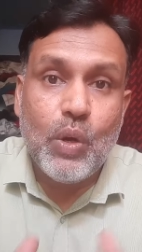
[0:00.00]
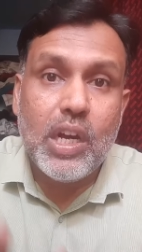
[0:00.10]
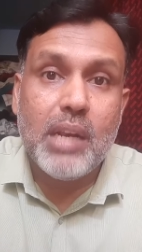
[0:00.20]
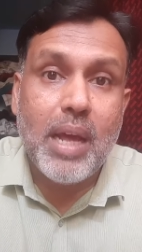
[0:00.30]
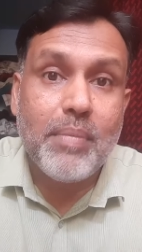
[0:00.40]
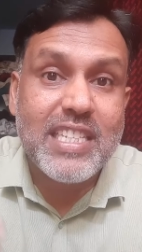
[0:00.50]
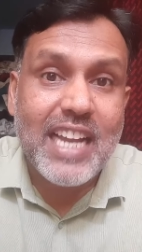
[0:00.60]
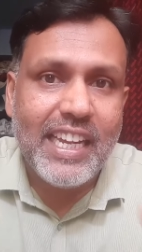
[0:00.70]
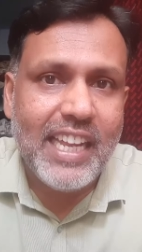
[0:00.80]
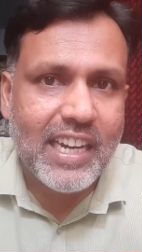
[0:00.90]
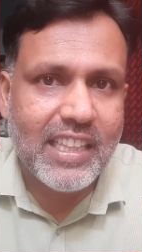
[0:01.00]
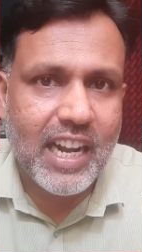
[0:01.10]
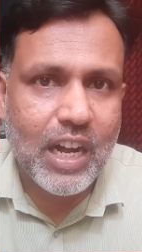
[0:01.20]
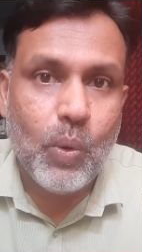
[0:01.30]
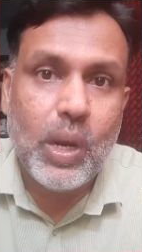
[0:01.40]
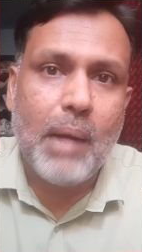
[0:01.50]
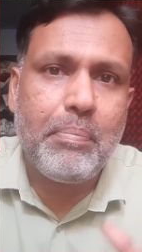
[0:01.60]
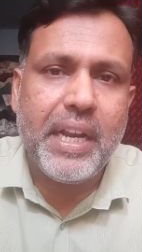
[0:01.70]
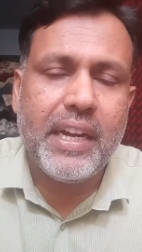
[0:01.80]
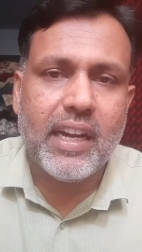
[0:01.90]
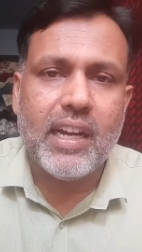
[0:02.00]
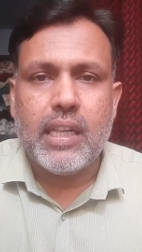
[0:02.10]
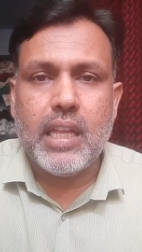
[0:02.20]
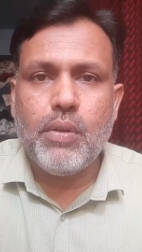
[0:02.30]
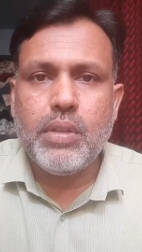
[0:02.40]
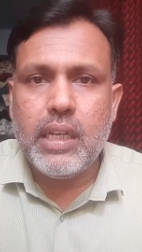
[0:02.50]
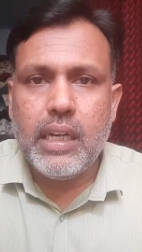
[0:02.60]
கூகுள் மேப்ஸ் கையில் எடுத்துருக்காங்க ஒரு அப்டேட்டாக அதாவது